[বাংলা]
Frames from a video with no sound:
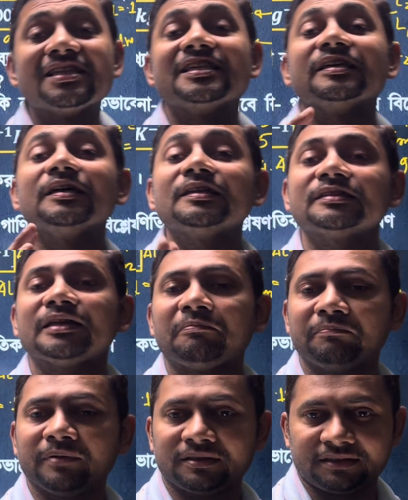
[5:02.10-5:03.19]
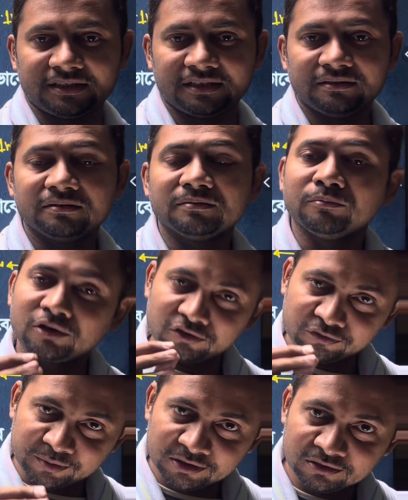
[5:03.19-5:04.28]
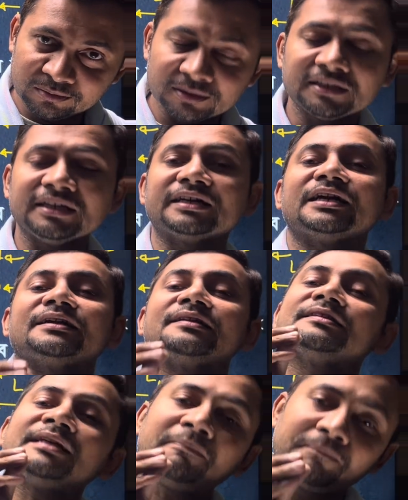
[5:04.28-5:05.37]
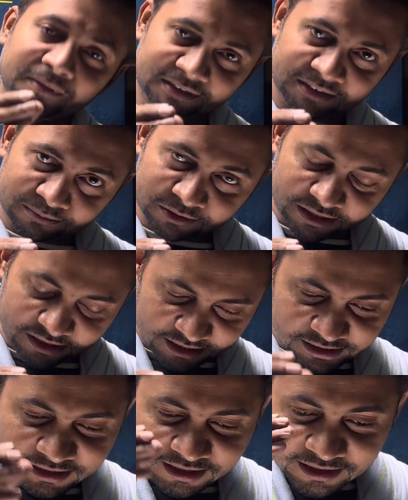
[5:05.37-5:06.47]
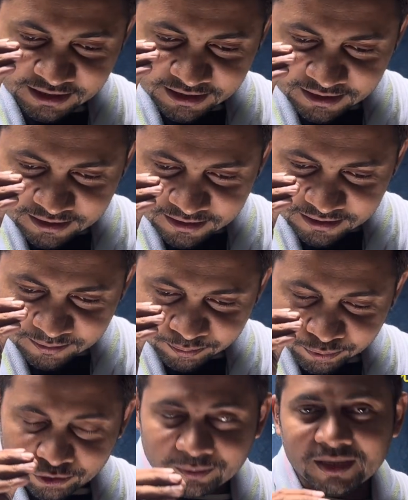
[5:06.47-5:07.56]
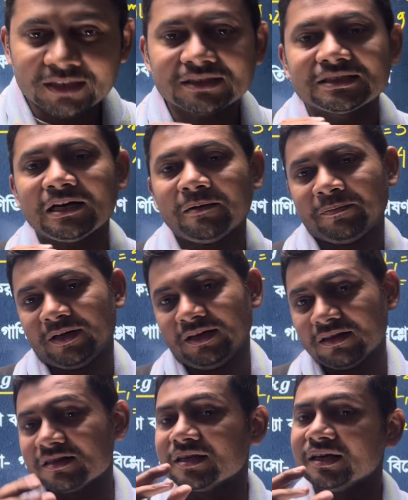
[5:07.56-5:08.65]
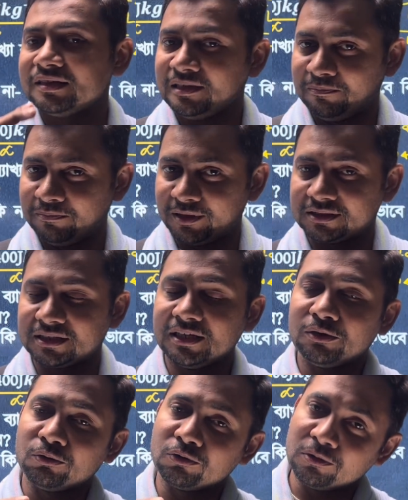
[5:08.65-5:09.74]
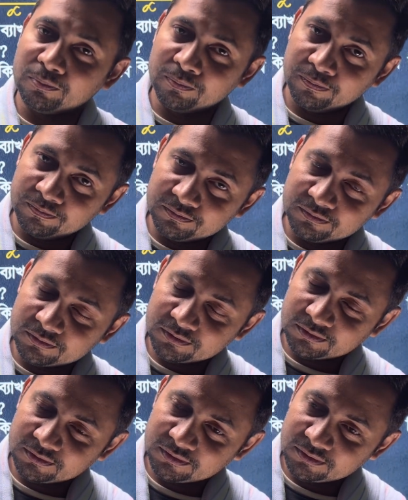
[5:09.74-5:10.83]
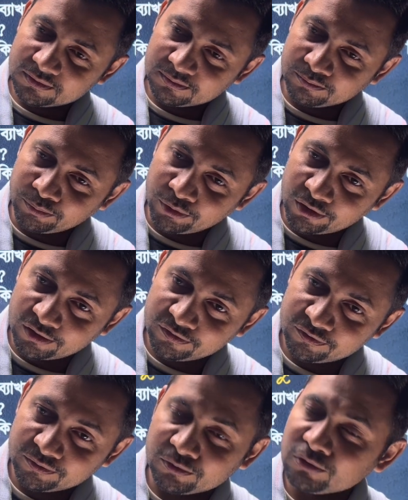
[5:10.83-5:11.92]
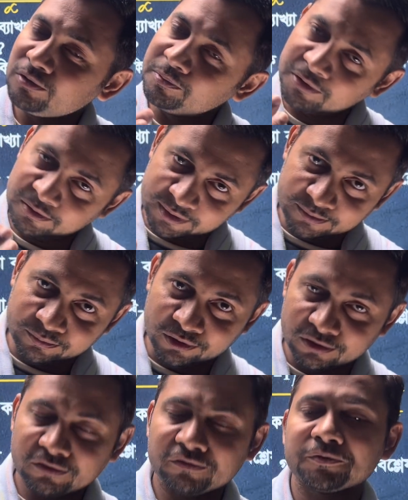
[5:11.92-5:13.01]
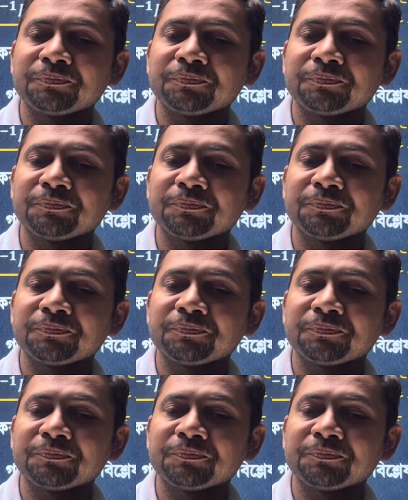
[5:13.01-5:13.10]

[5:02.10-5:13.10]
যে তাপমাত্রায় বরফ বিন্দু বলতে এখানে একটা তাপমাত্রা বোঝাচ্ছে প্রমাণ চাপে যে তাপমাত্রায় কোনো বরফ কোনো পরিমাণ বরফ